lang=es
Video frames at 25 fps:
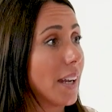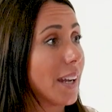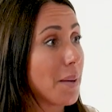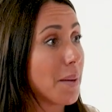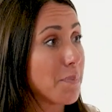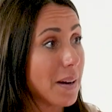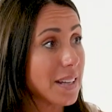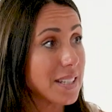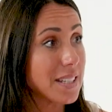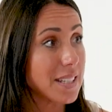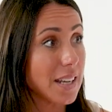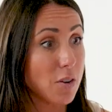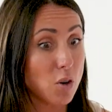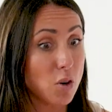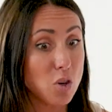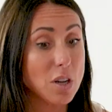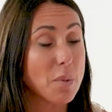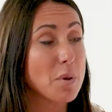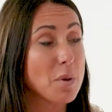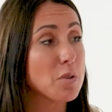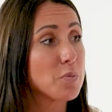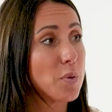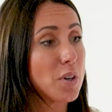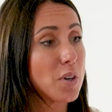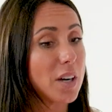¿Qué pasa? No lo
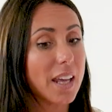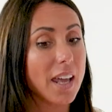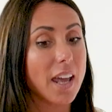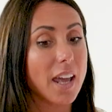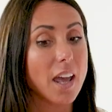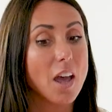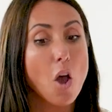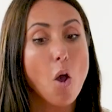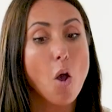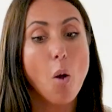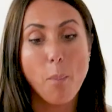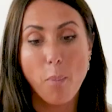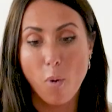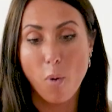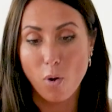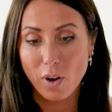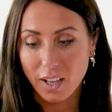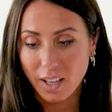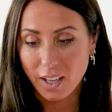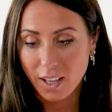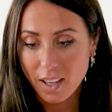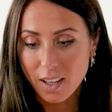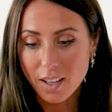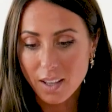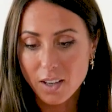sabemos porque
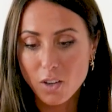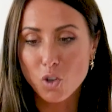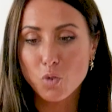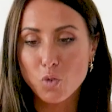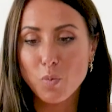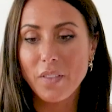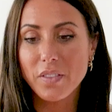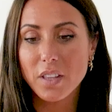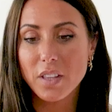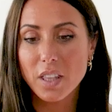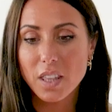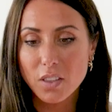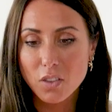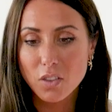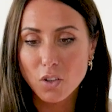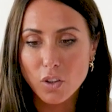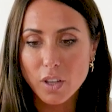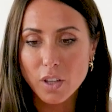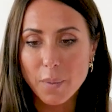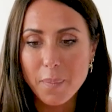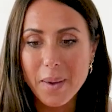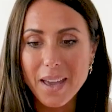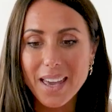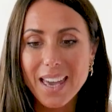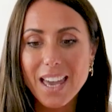porque nos van diciendo
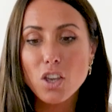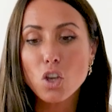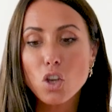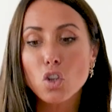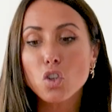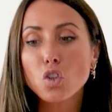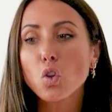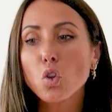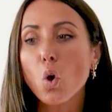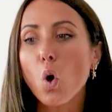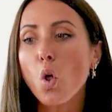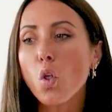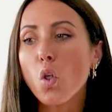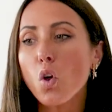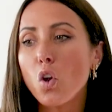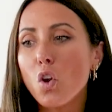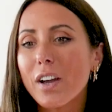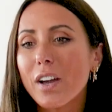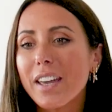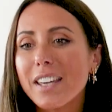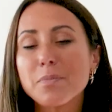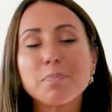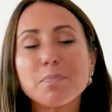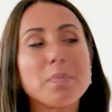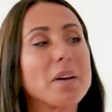de pequeño todo
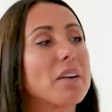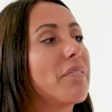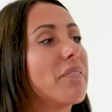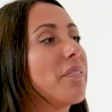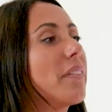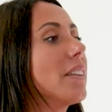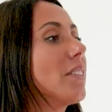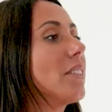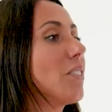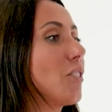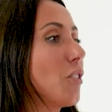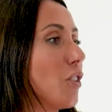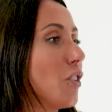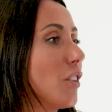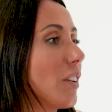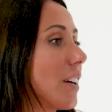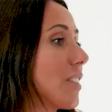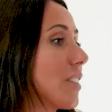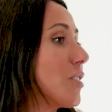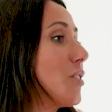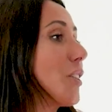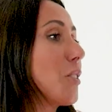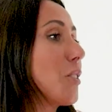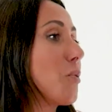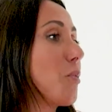lo que es perfecto,
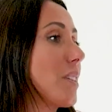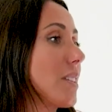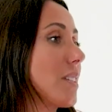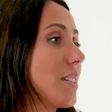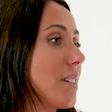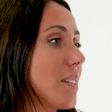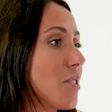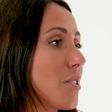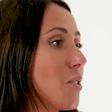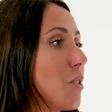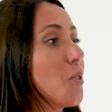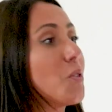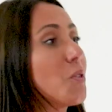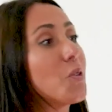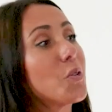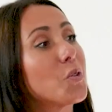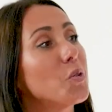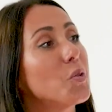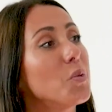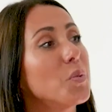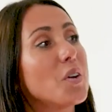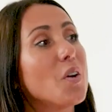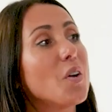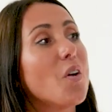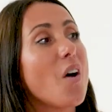que es lo que tú has dicho,
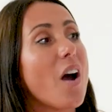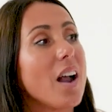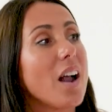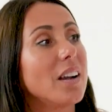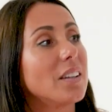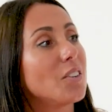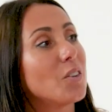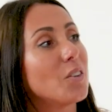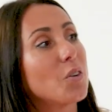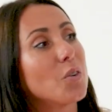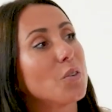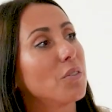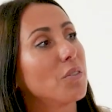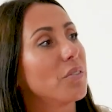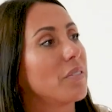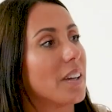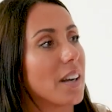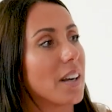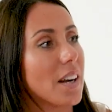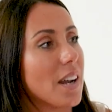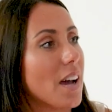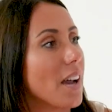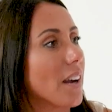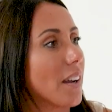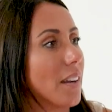rubio, alto con un
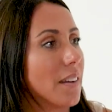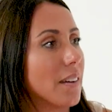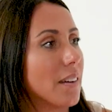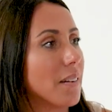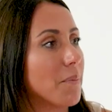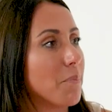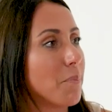Ferrari.